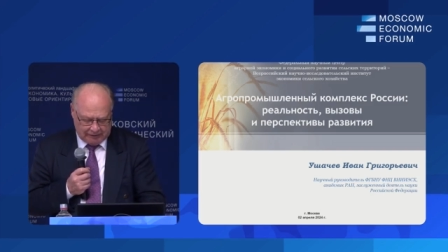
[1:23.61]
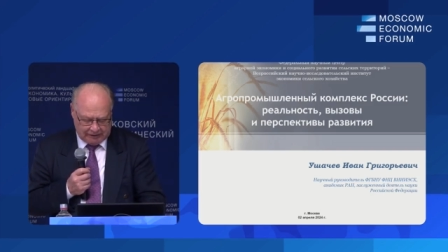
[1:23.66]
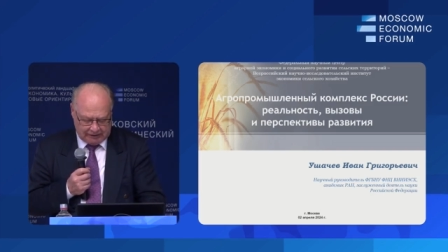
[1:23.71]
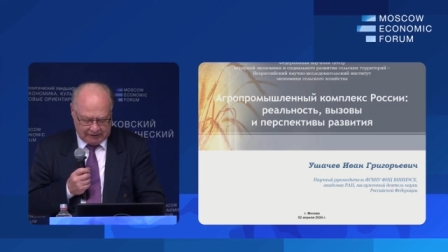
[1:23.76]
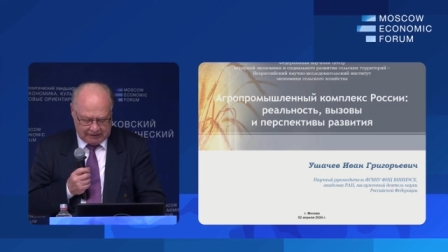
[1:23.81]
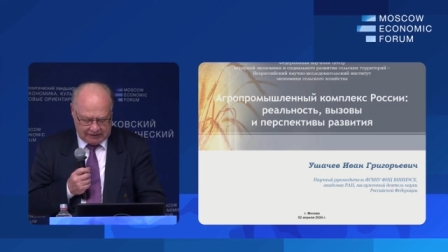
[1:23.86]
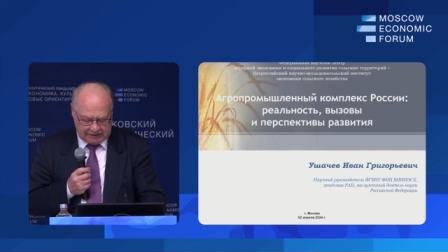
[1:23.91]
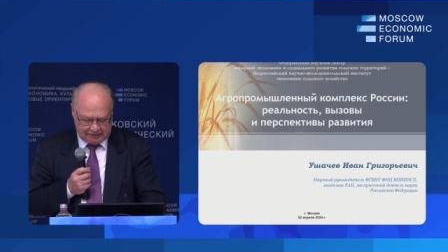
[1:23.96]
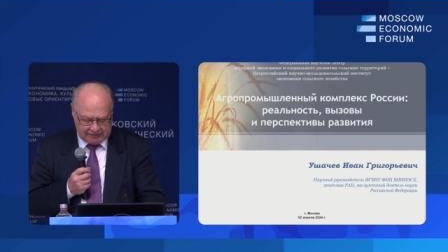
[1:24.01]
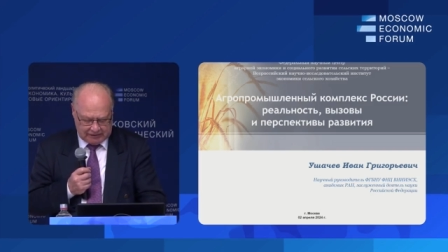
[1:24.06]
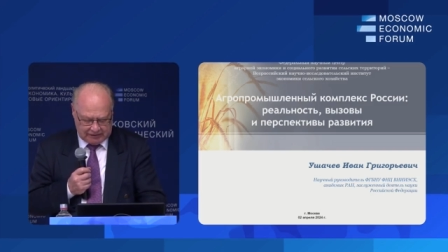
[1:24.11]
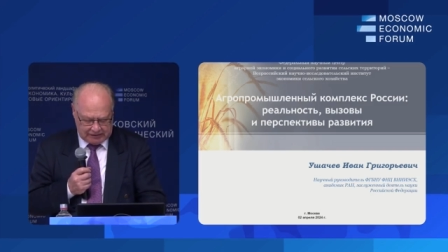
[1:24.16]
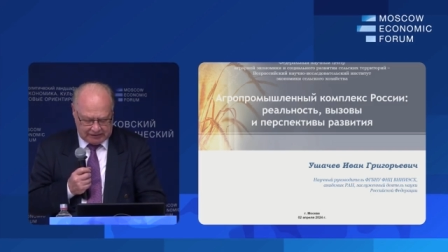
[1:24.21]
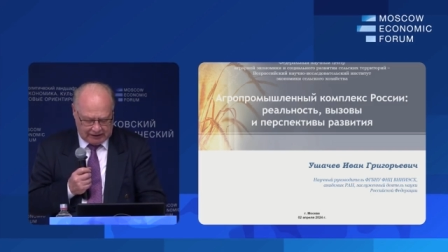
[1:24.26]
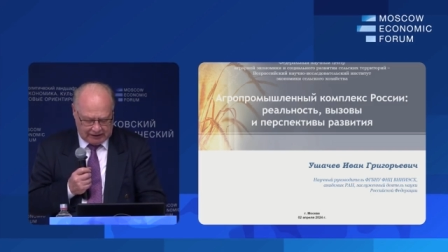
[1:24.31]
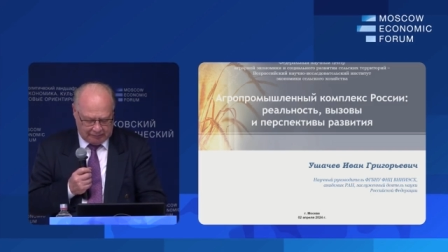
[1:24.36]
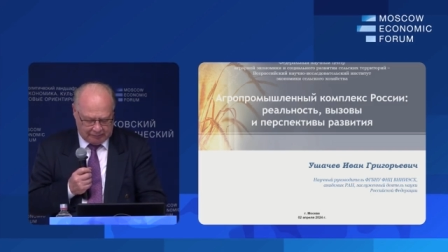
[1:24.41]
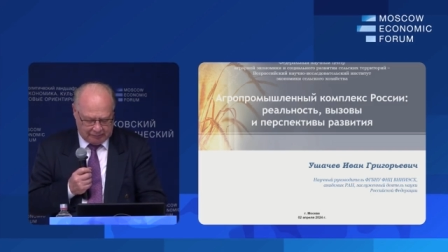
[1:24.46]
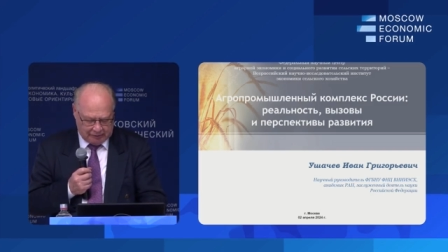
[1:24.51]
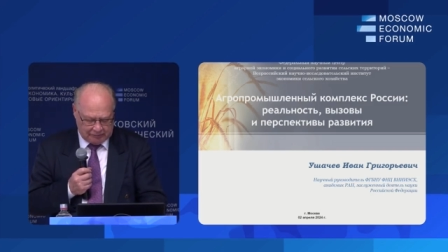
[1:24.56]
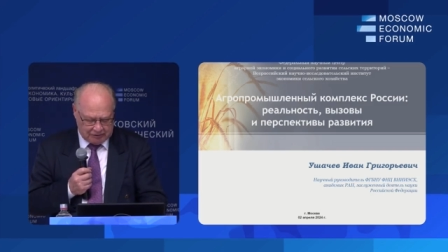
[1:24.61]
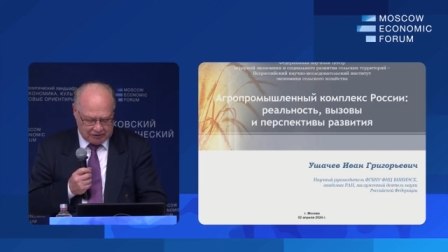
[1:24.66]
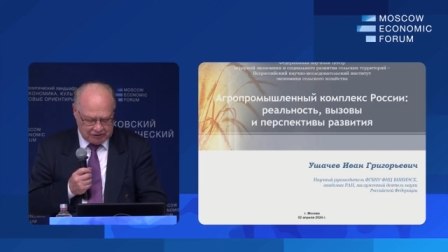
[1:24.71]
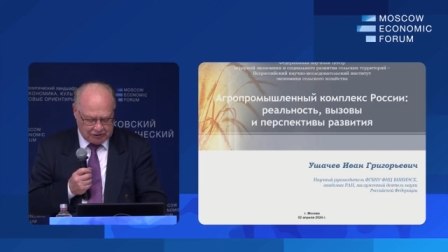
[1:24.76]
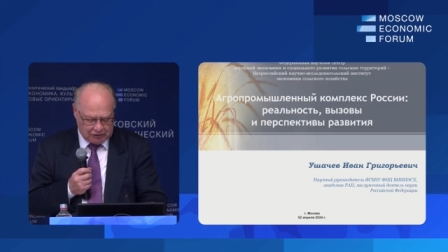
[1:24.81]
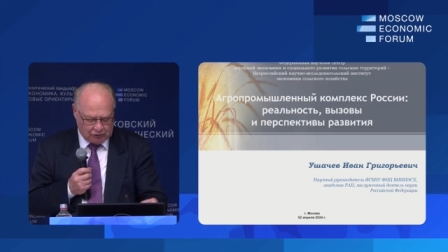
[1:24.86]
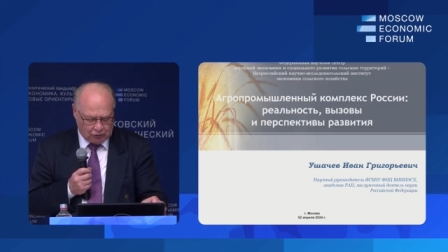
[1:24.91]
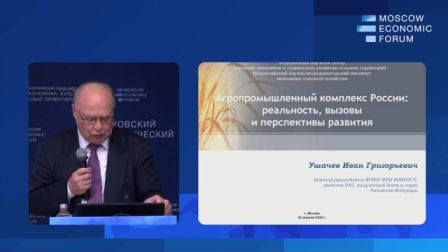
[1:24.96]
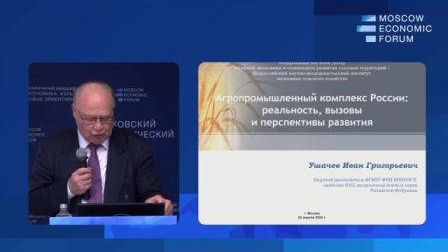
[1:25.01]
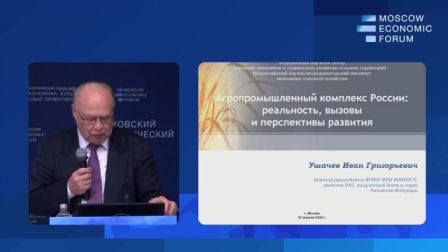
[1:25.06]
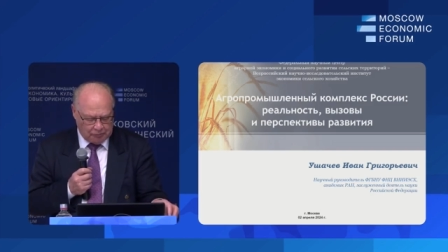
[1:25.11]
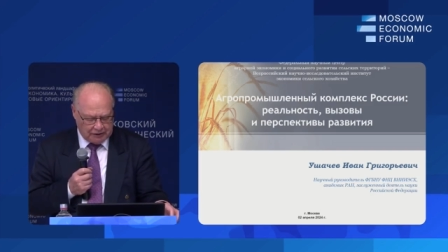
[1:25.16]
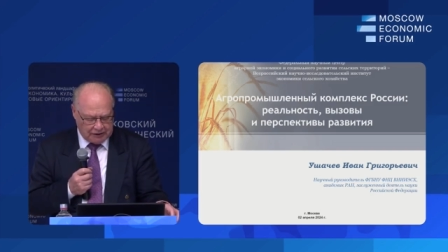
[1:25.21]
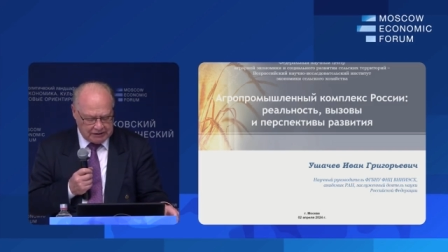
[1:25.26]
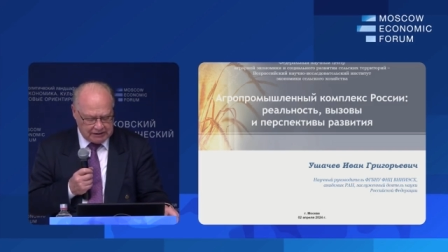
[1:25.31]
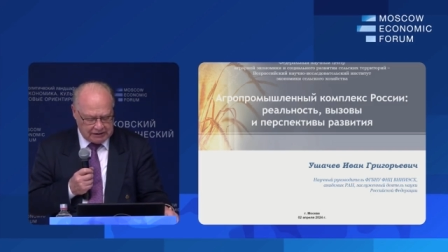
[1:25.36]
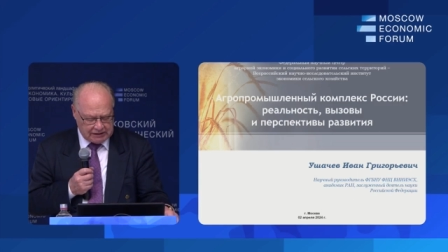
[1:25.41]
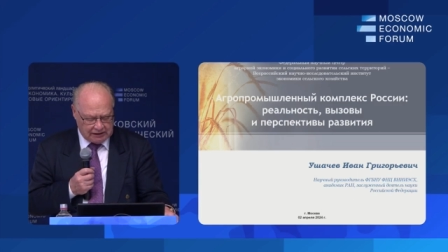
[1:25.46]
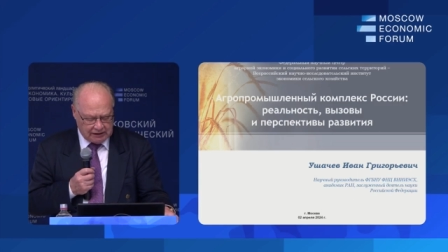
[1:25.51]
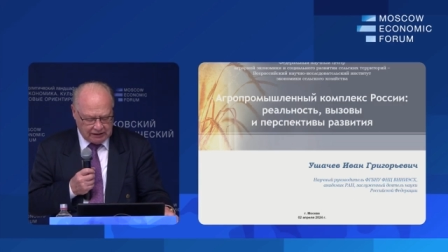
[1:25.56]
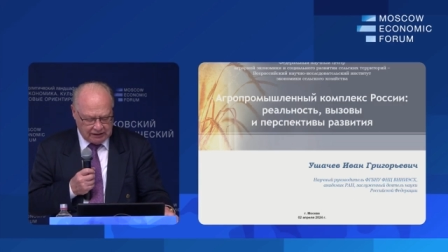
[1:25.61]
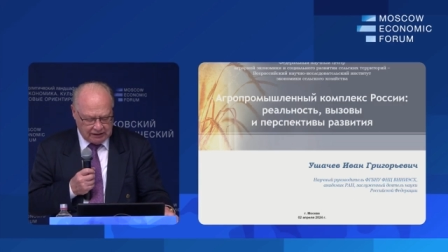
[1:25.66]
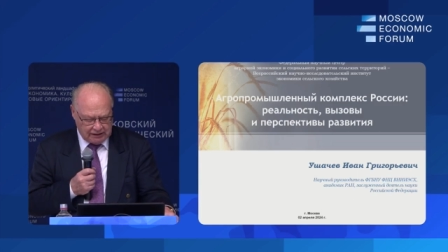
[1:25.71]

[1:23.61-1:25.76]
развития агропромышленного комплекса,